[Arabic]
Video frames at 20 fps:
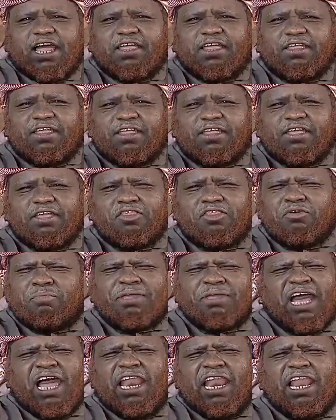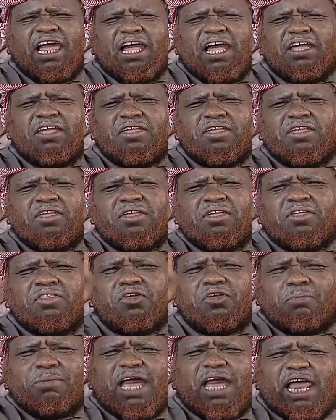الله ثم يا الله
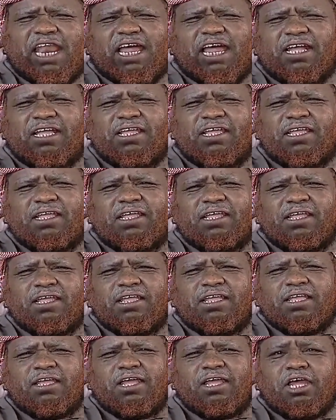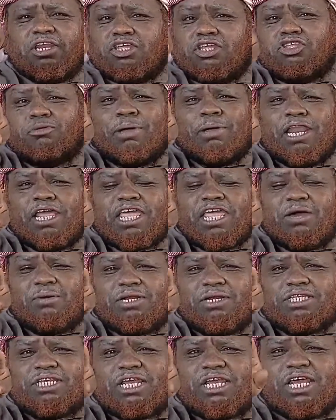ثم يا الله ان يدم عليك
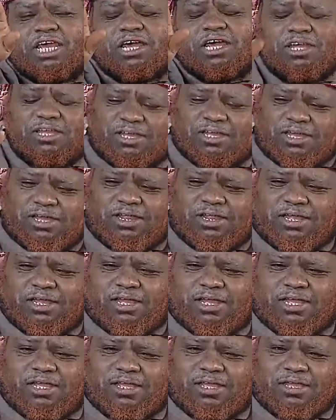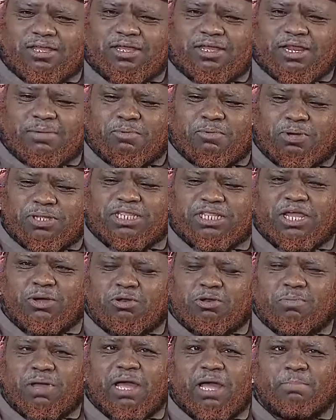يا وجدي آه، آه،
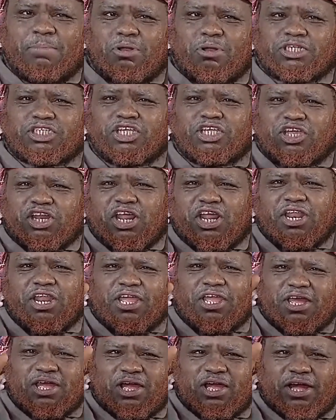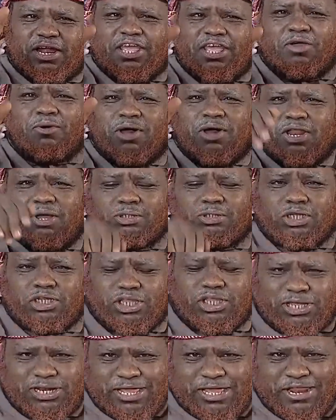الموده والمحبه والاستقرار عليك وعلى
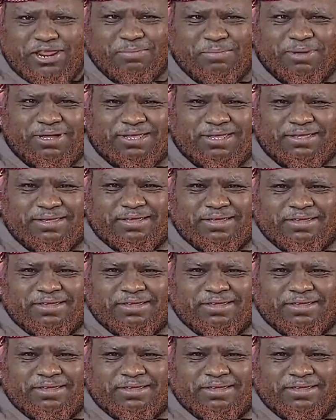اسرتك الكريمه